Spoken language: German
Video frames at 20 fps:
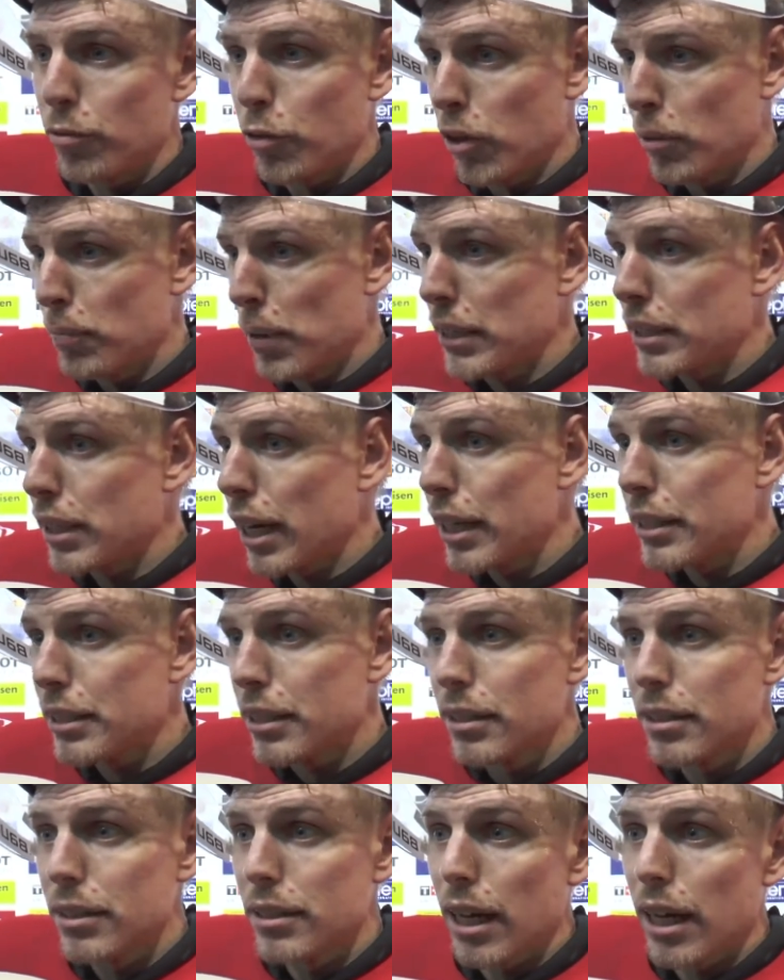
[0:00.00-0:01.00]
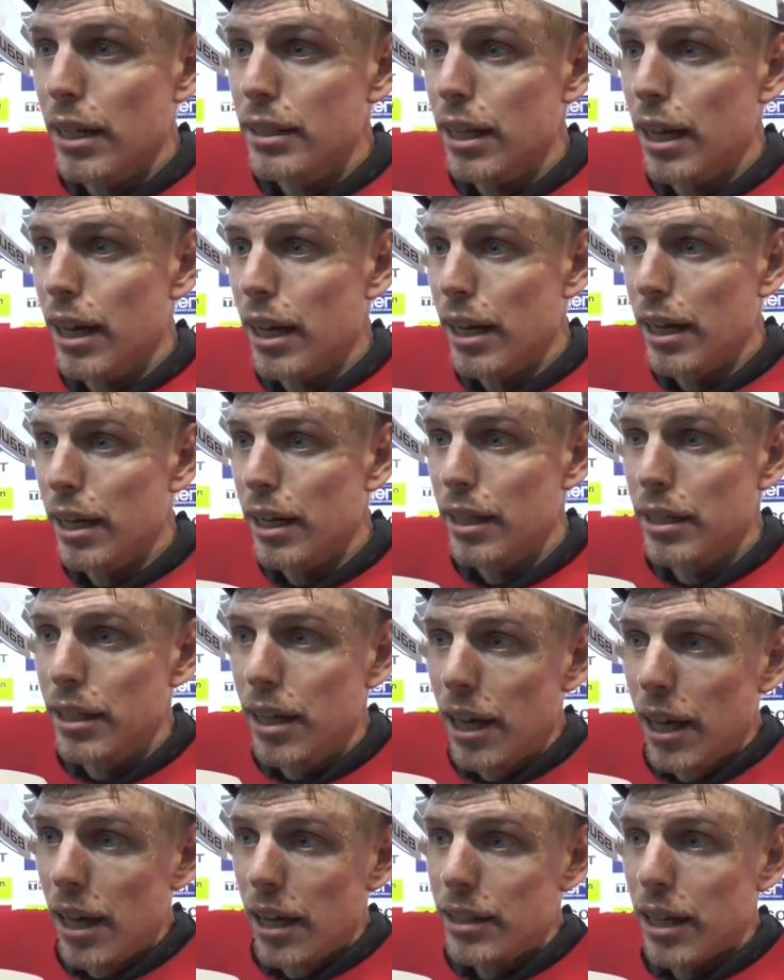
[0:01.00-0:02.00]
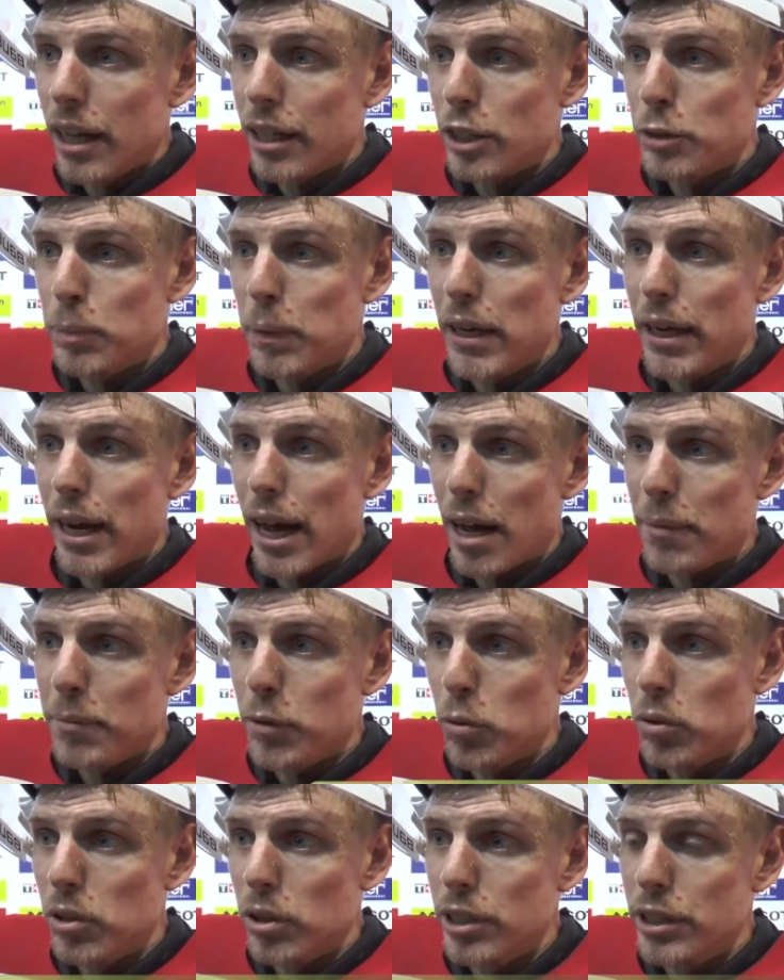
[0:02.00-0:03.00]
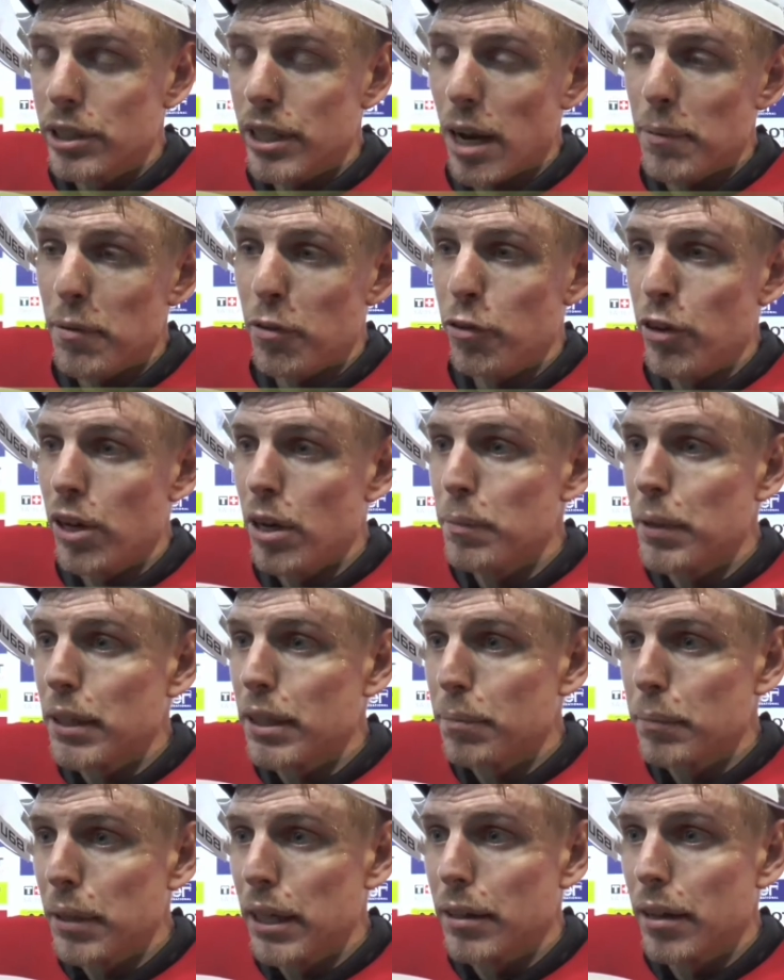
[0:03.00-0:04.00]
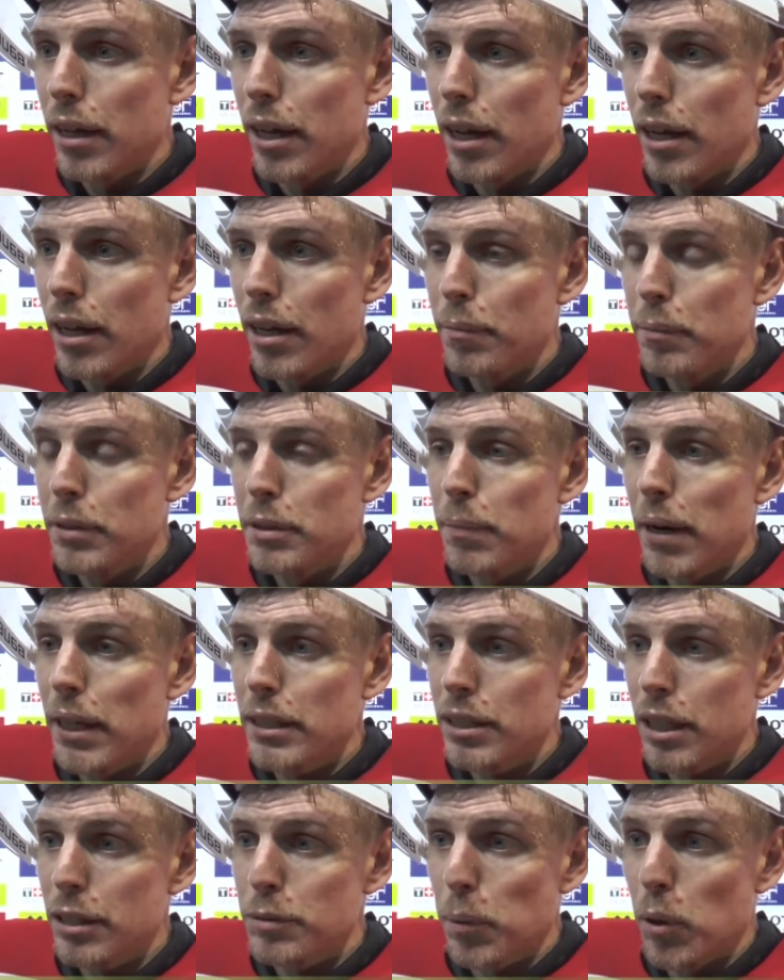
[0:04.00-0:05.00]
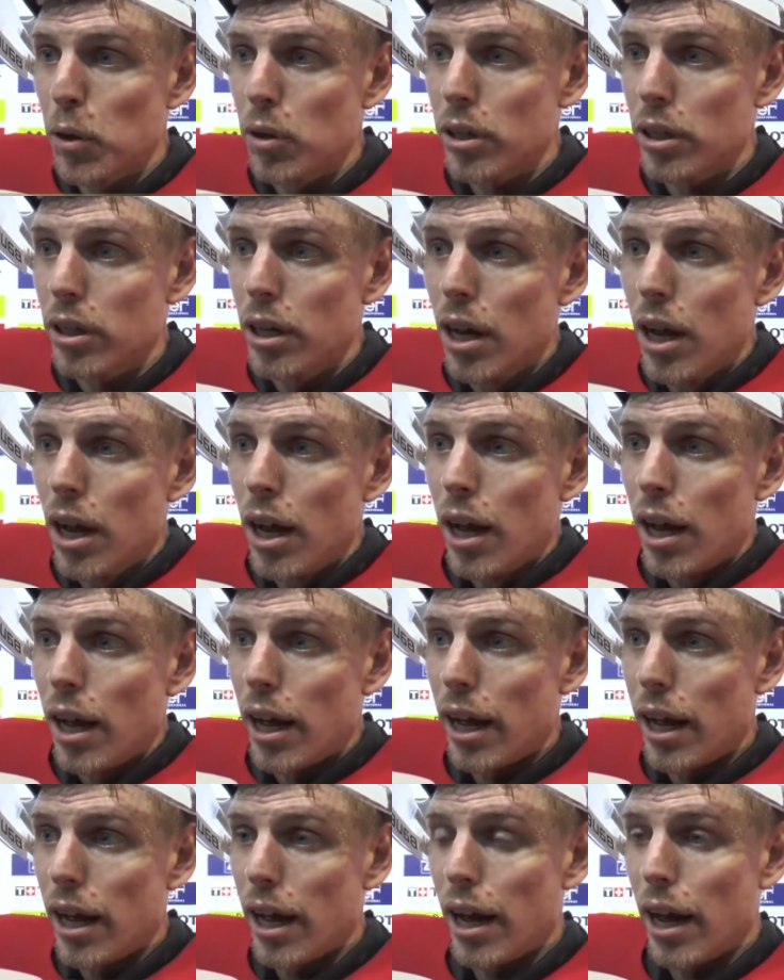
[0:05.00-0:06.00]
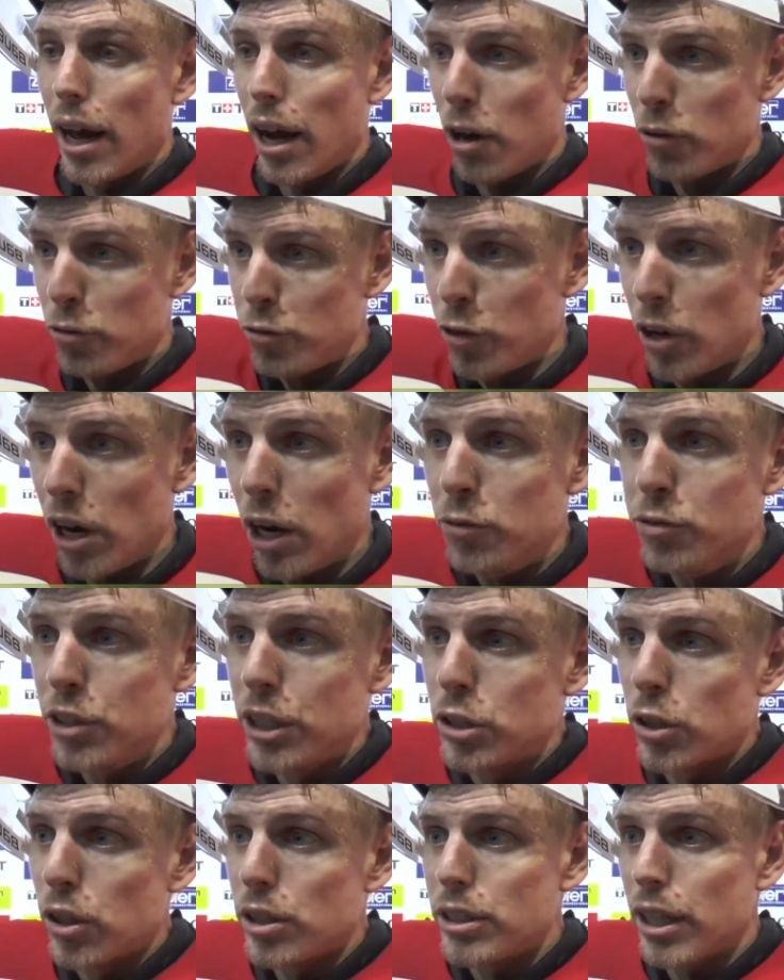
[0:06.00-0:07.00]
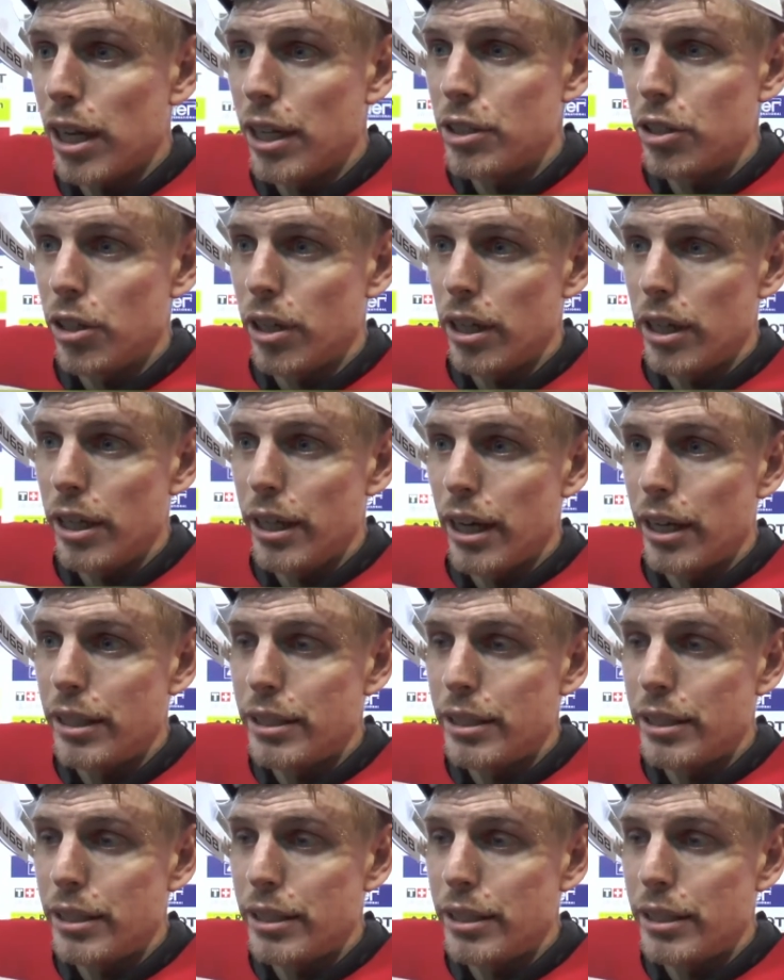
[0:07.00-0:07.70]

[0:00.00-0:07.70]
von Mars Christensen, da, da, da gespielt haben und ich habe viel mit, mit, äh, mit Mars gesprochen äh, auf, auf die deutsche Eishockeyliga.